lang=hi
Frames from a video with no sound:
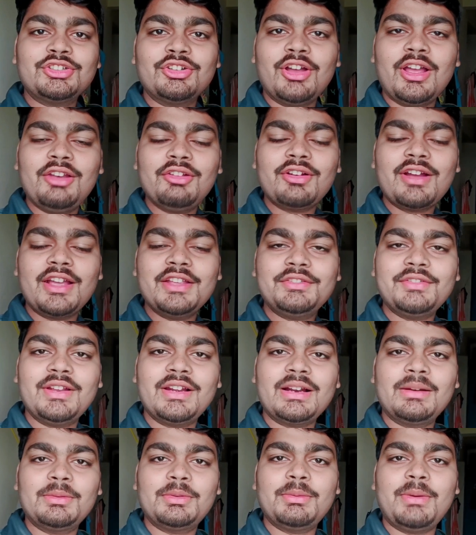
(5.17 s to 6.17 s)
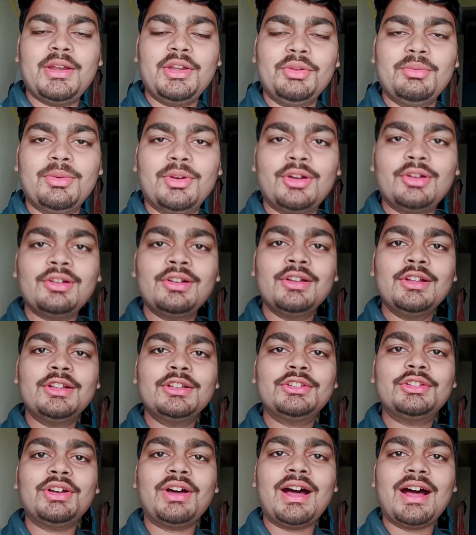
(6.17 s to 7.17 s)
सो हेलो गाइज वेलकम टू माई न्यू ब्लॉग
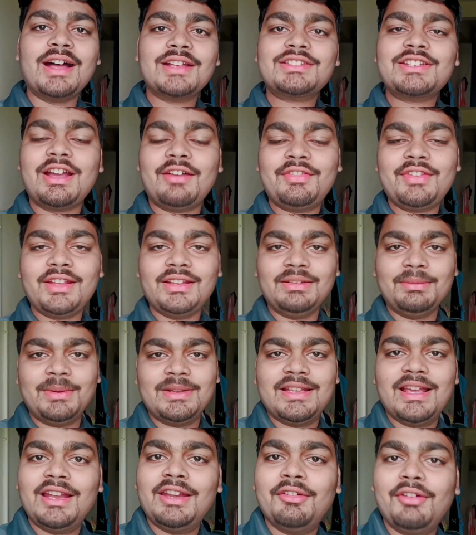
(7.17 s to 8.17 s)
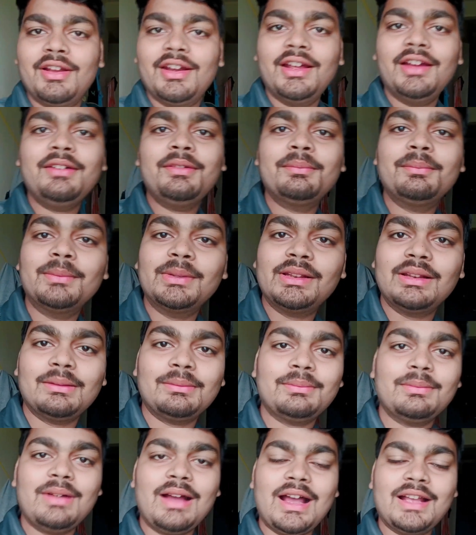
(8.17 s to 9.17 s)
तो आज काफ़ी ज़्यादा मज़ा आने वाला है
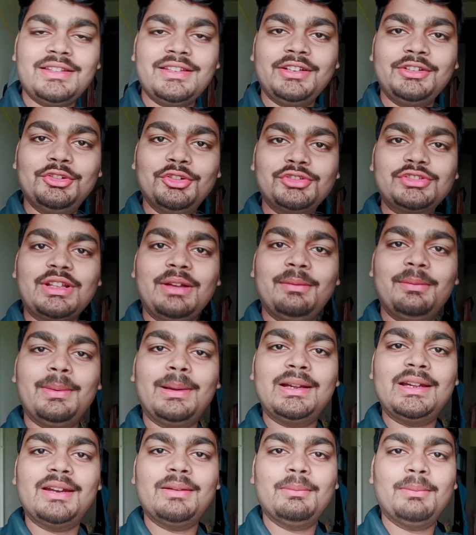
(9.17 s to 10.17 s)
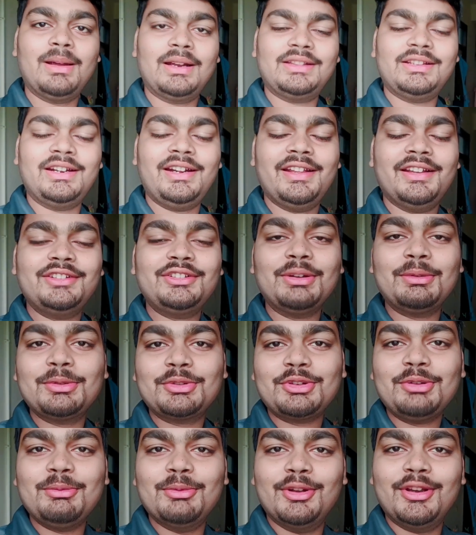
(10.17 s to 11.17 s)
मतलब आज एक दोस्त का बर्थडे है तो हम
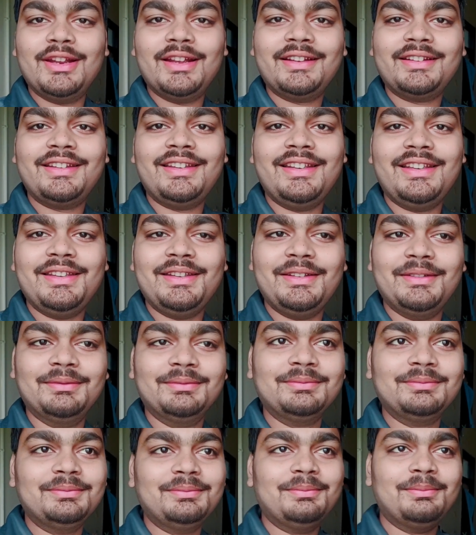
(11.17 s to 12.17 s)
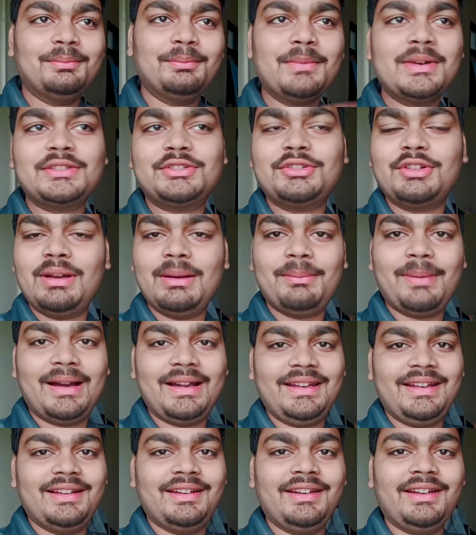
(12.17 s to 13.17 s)
उसको बोले हैं कि मस्त वाला
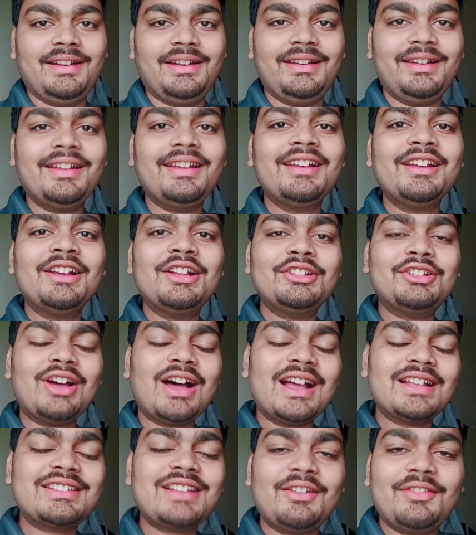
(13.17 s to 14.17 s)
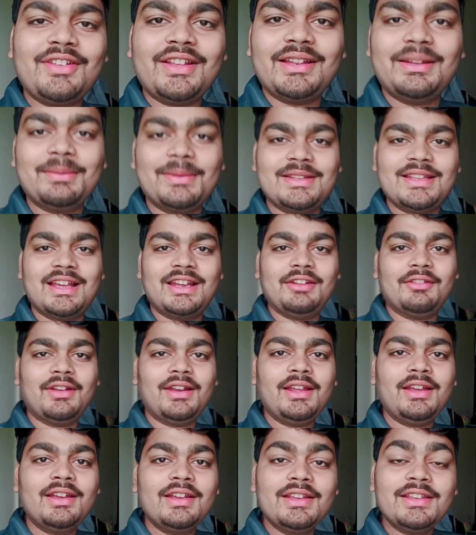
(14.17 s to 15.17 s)
पार्टी करने के लिए तो आज काफ़ी ज़्यादा मज़ा आने
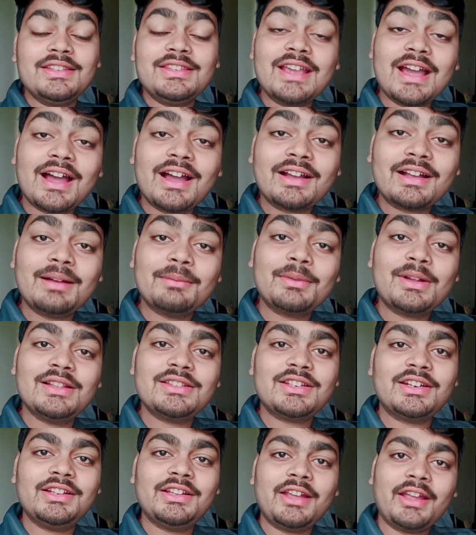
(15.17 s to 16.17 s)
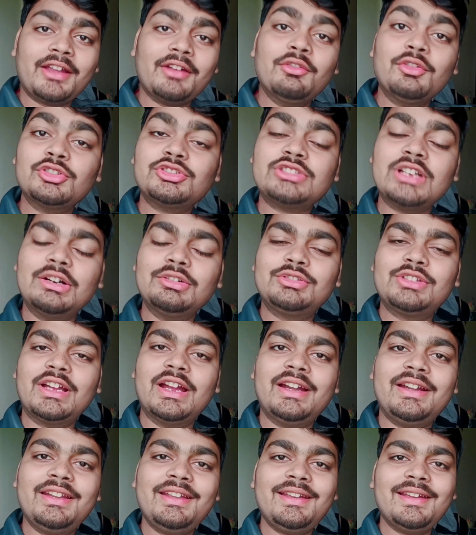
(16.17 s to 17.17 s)
वाला है यहाँ का हम कल्चर दिखाएंगे वो साउथ
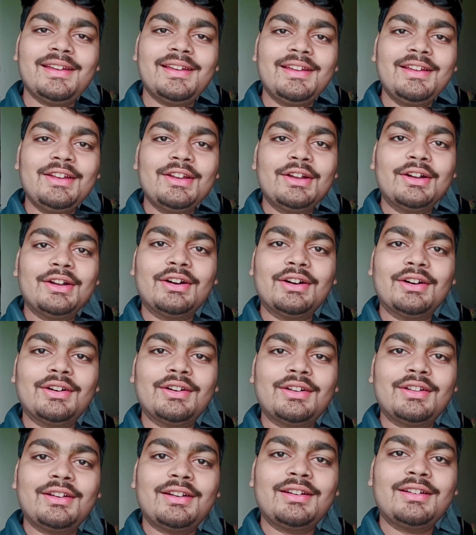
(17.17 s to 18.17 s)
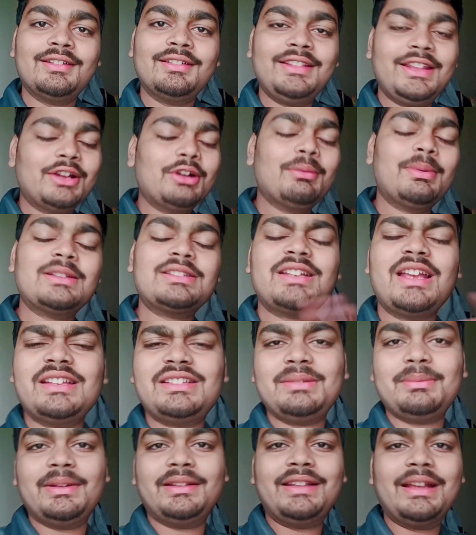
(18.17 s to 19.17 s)
का है ठीक है और देखो बस
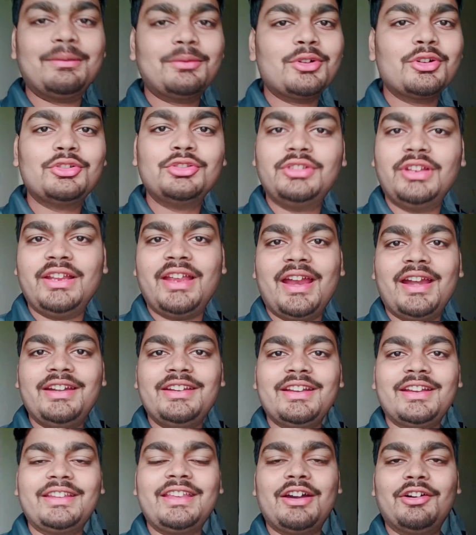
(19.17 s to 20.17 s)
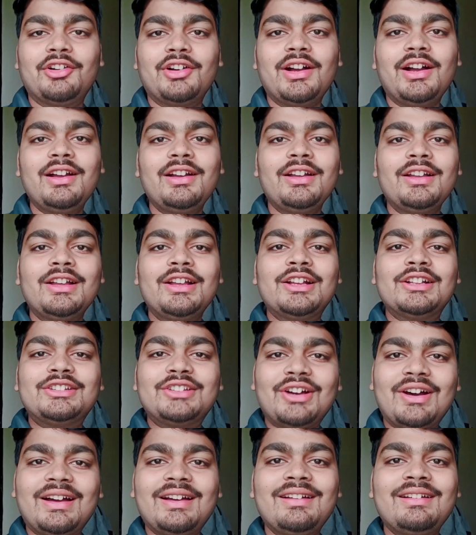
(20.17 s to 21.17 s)
कैसे मानता है हमको खुद नहीं आइडिया क्या होगा
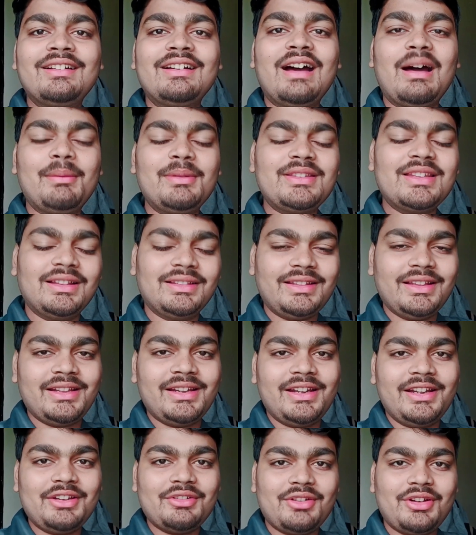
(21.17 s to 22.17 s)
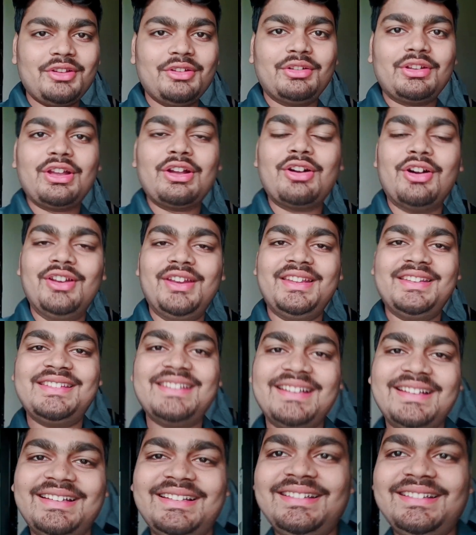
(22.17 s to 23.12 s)
तो हाँ अभी चलते हैं रेडी वेडी होके कॉलेज